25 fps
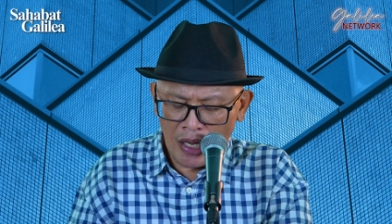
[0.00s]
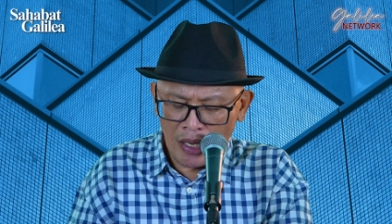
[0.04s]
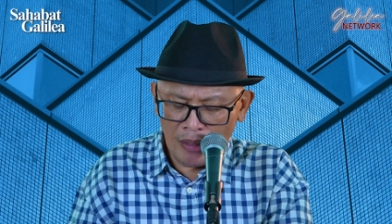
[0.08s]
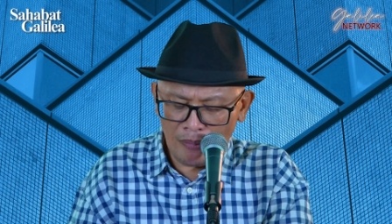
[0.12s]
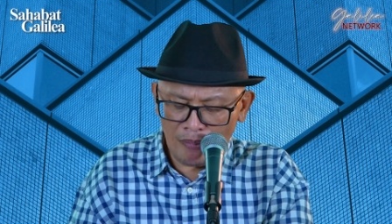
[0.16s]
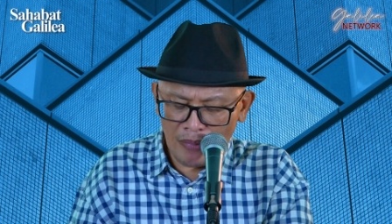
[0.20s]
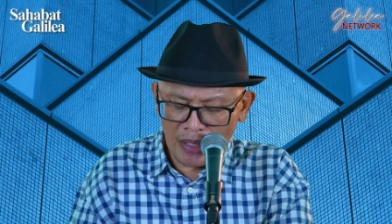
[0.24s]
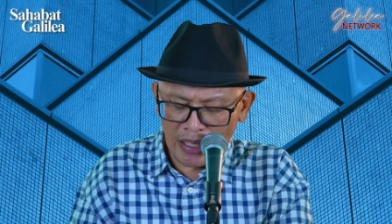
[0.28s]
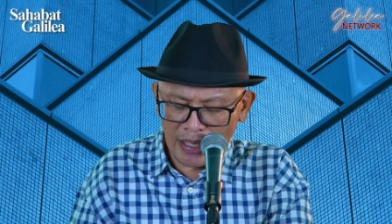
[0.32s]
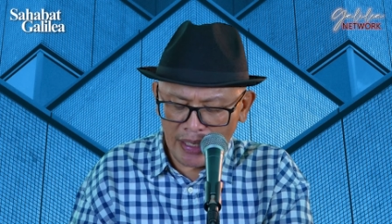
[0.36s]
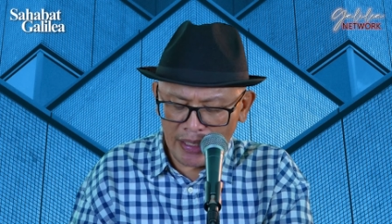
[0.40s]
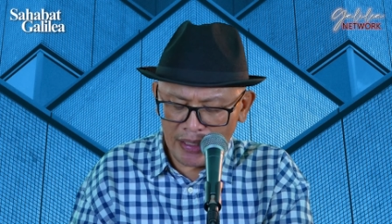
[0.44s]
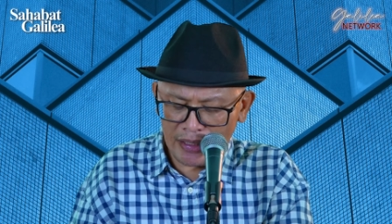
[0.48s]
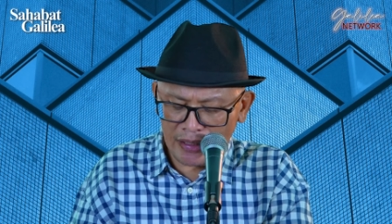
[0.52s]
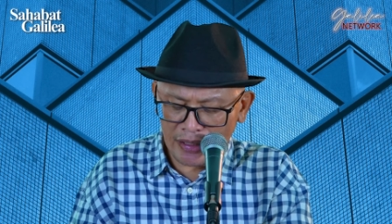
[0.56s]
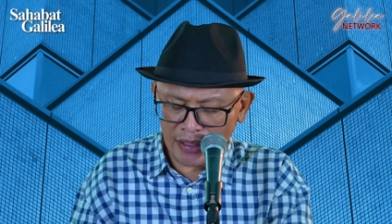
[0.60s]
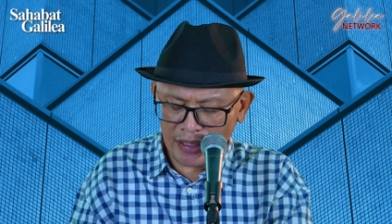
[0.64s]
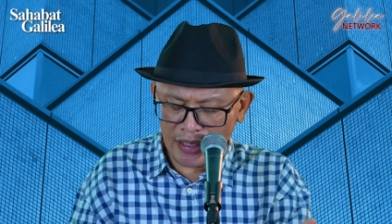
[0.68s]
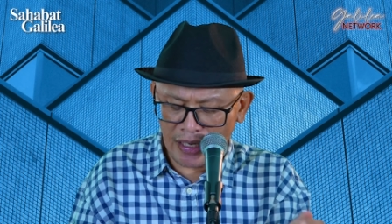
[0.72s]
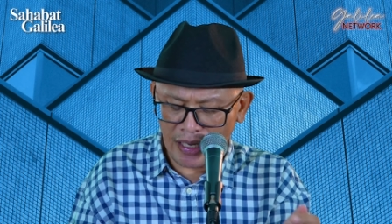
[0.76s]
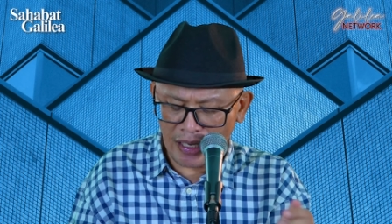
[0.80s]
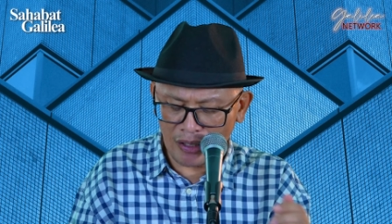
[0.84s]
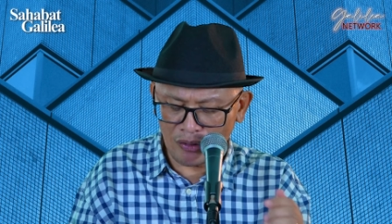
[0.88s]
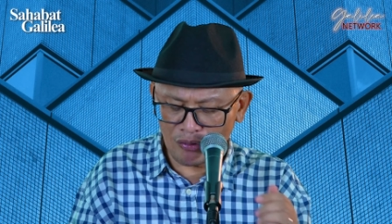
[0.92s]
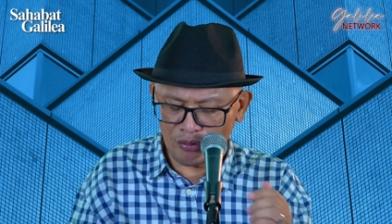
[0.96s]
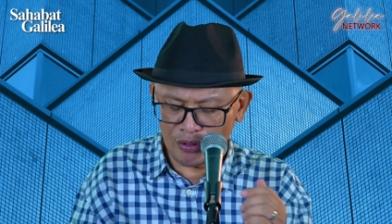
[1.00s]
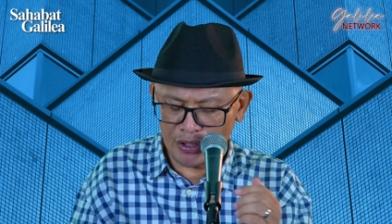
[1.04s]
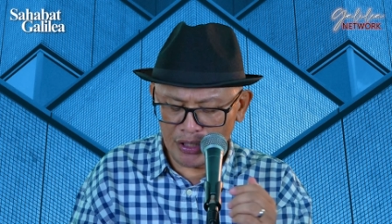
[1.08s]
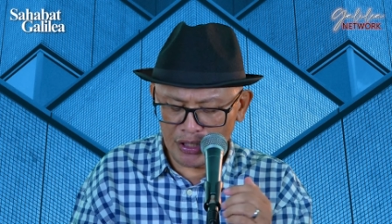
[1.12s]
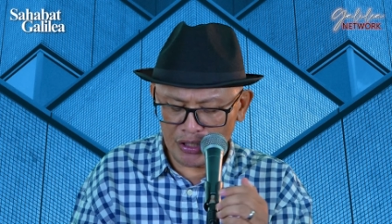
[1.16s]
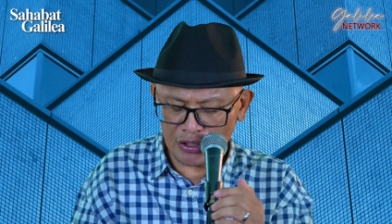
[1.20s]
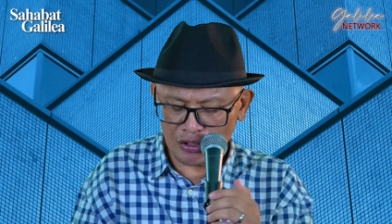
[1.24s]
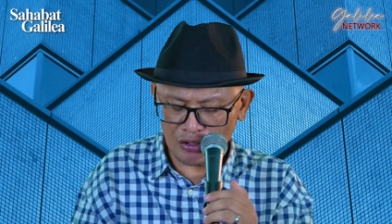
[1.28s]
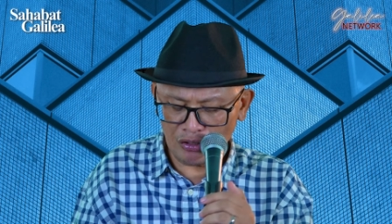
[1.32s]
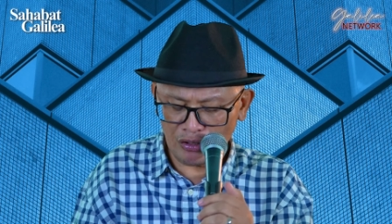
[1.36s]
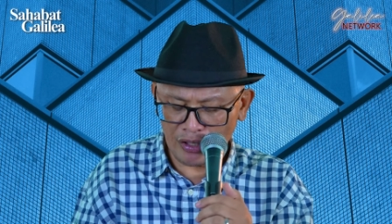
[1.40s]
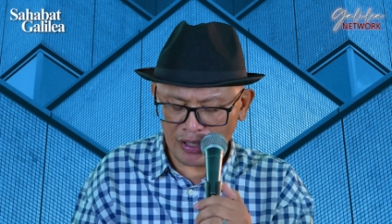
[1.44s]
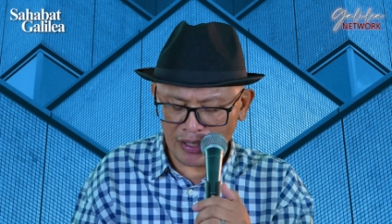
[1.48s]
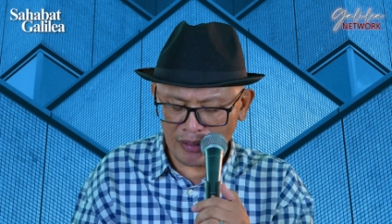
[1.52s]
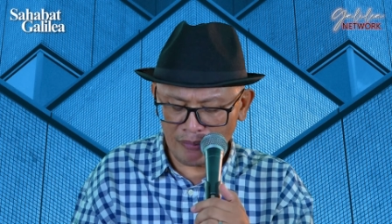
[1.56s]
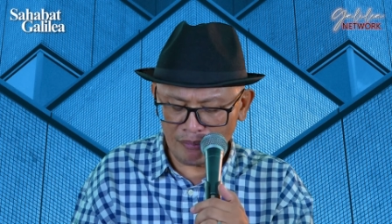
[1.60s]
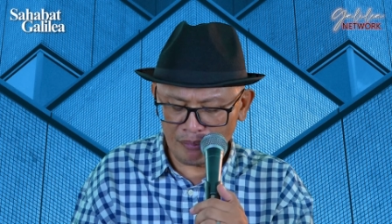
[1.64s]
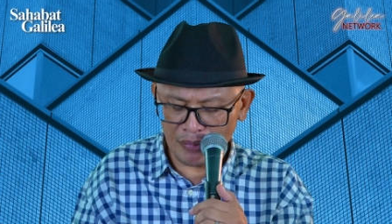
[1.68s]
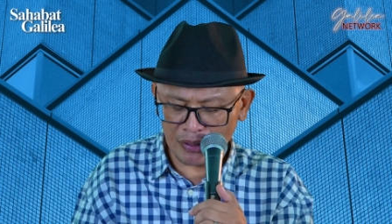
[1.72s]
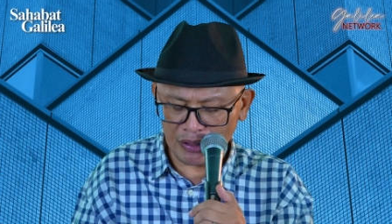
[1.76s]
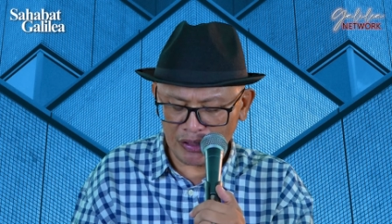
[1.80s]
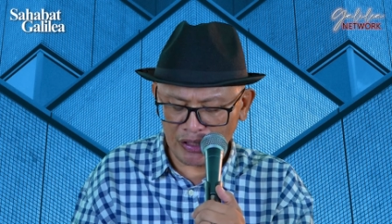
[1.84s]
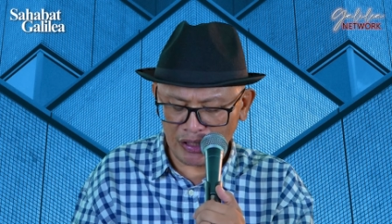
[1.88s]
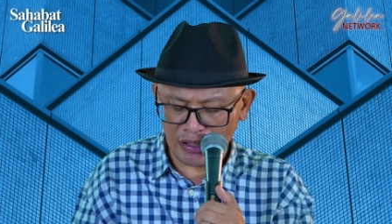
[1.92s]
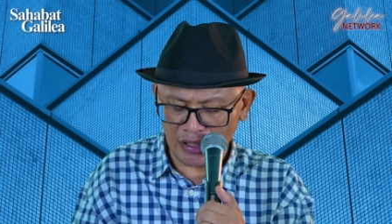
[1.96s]
melainkan aku ini seorang
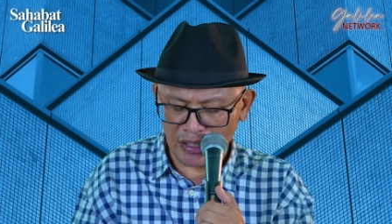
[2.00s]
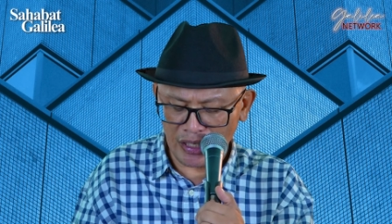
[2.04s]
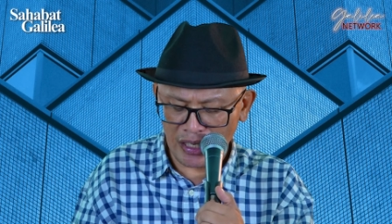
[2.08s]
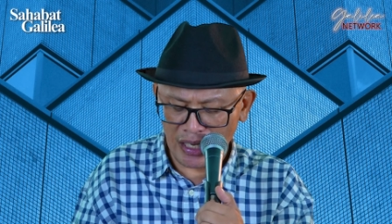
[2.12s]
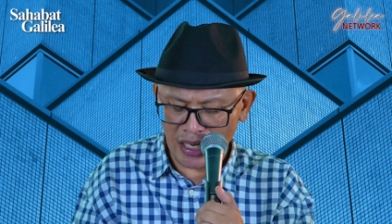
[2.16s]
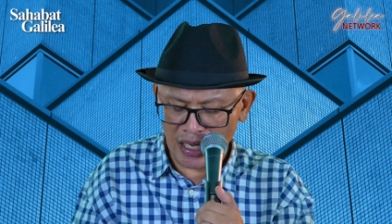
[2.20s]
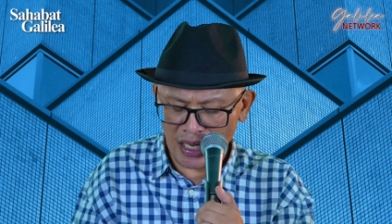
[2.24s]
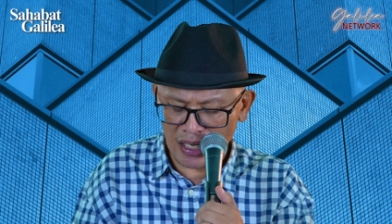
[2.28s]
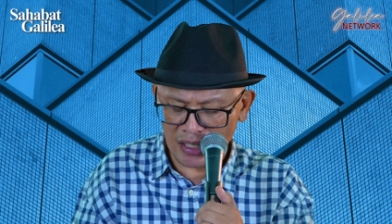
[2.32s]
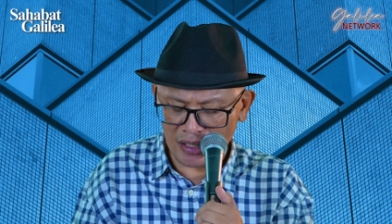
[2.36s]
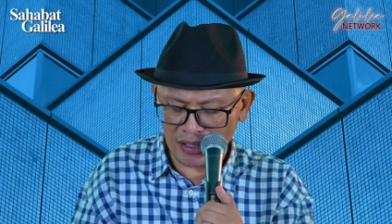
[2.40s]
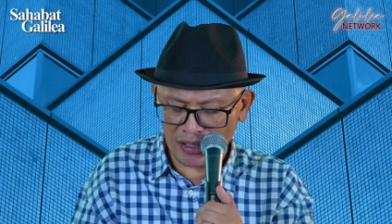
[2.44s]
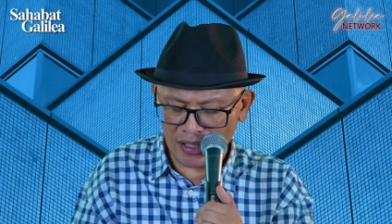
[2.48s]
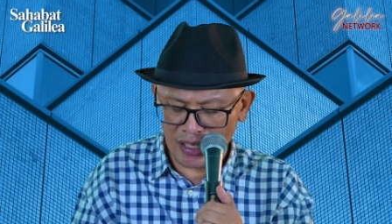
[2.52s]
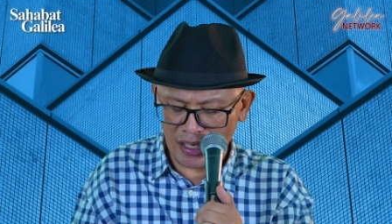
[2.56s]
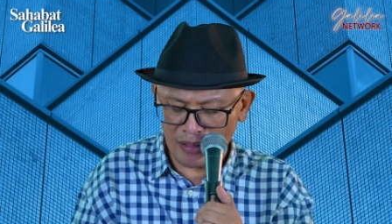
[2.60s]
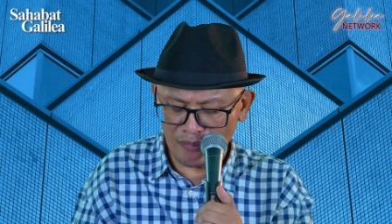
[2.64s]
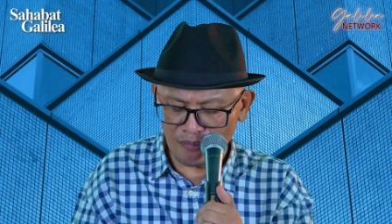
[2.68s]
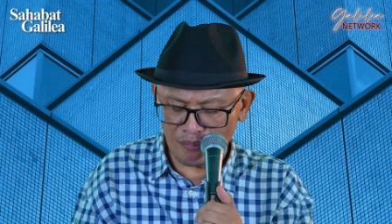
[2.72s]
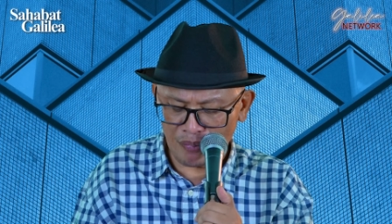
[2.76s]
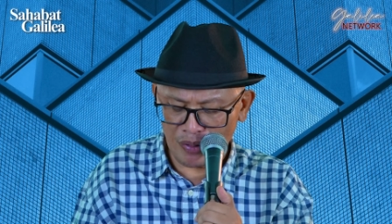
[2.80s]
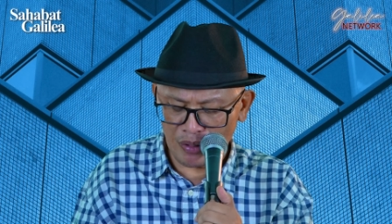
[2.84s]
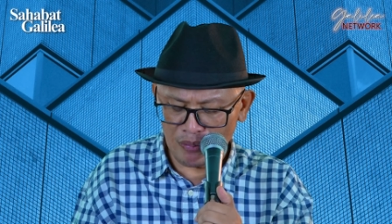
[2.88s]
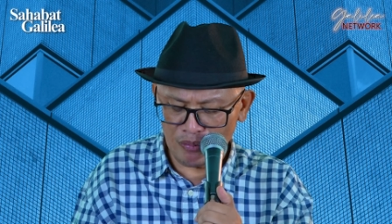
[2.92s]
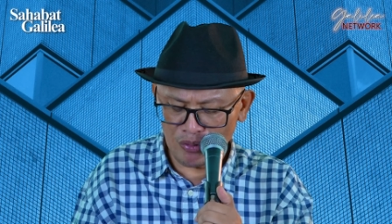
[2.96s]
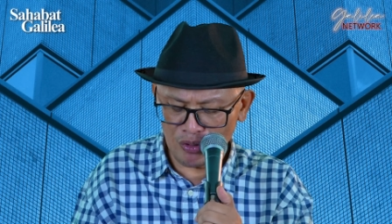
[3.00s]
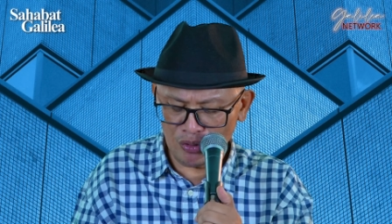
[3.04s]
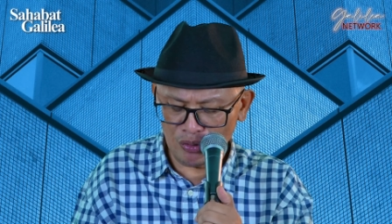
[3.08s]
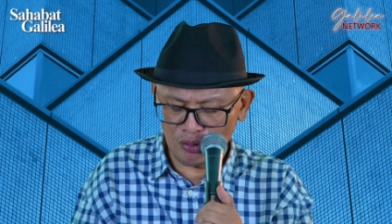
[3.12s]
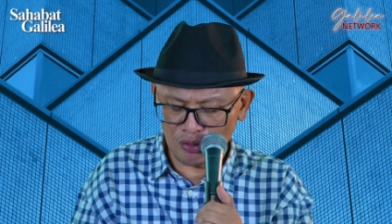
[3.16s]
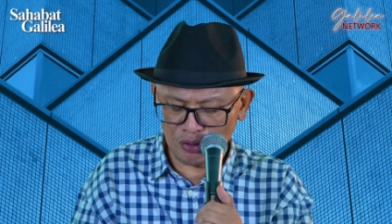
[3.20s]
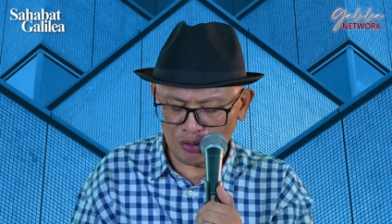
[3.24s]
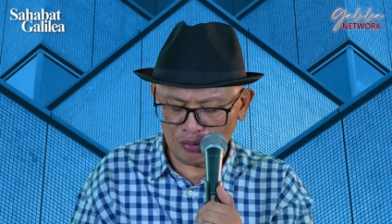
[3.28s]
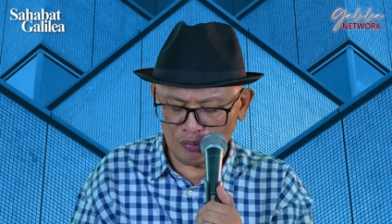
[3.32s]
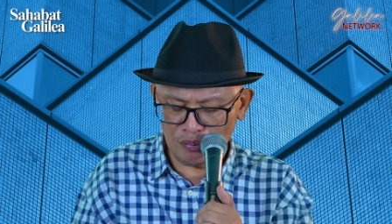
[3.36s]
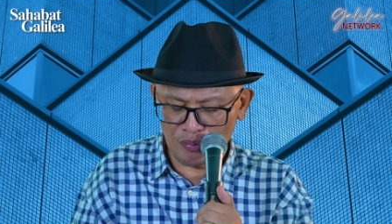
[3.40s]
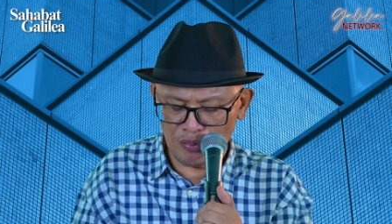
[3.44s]
peternak dan pemungut